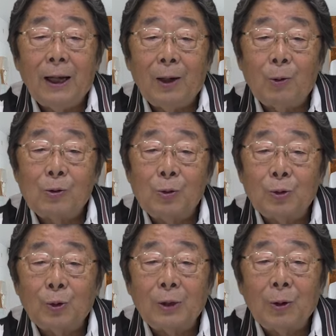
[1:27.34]
えー、録
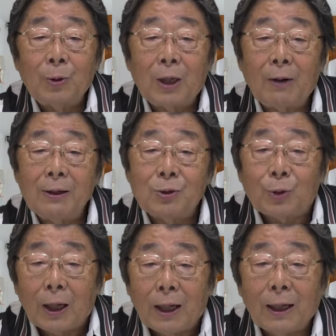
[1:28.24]
音撮ったのにかわいそ
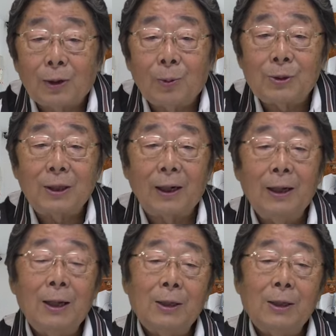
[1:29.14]
うだななんて思ってたら、